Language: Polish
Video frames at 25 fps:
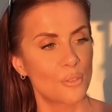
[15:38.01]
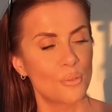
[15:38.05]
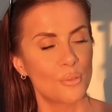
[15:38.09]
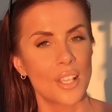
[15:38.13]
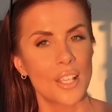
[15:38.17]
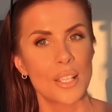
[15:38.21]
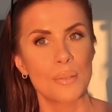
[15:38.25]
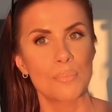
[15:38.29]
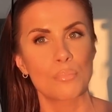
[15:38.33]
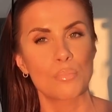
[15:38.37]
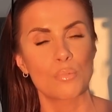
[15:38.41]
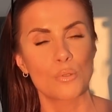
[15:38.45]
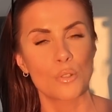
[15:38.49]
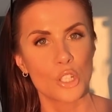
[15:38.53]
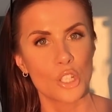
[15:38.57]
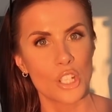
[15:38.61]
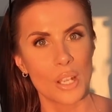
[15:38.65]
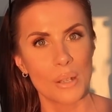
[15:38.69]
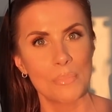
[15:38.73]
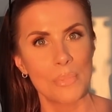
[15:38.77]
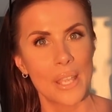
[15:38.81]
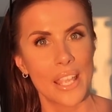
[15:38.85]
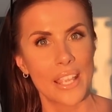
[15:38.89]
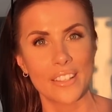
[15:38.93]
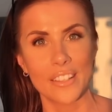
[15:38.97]
Tutaj jest
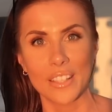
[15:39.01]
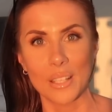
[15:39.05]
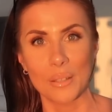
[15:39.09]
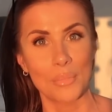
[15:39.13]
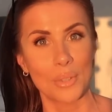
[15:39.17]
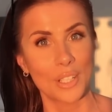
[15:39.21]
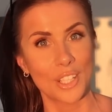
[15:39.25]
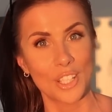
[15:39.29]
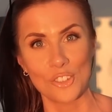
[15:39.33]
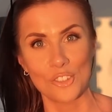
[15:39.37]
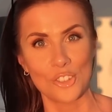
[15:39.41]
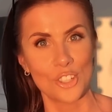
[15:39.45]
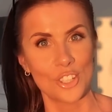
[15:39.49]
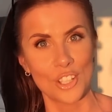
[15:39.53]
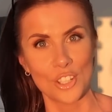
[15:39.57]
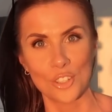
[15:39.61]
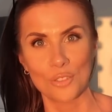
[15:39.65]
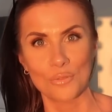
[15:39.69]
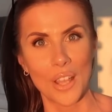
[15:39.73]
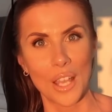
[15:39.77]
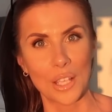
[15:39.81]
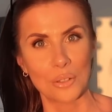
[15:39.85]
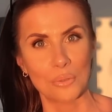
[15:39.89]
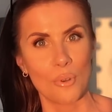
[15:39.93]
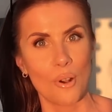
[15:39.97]
przepiękne, magiczne
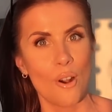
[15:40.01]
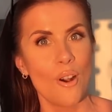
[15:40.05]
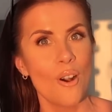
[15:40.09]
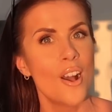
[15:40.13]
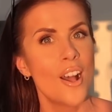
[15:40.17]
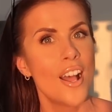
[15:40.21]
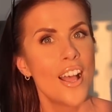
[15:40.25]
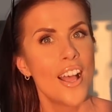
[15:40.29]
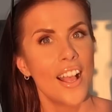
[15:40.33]
światło.